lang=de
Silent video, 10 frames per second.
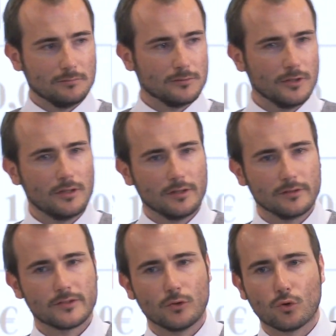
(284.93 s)

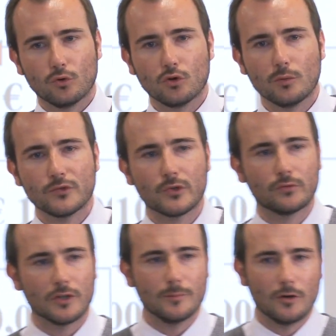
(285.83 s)
als Ökonomen suchen
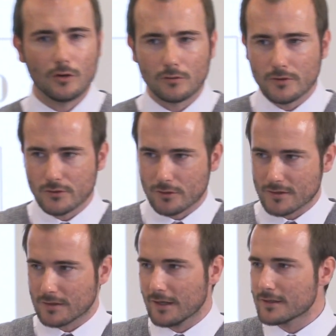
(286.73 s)
wir immer irgendwie so
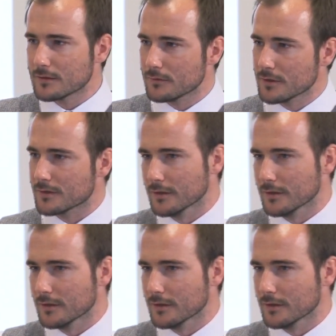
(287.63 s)
das Gleichgewicht,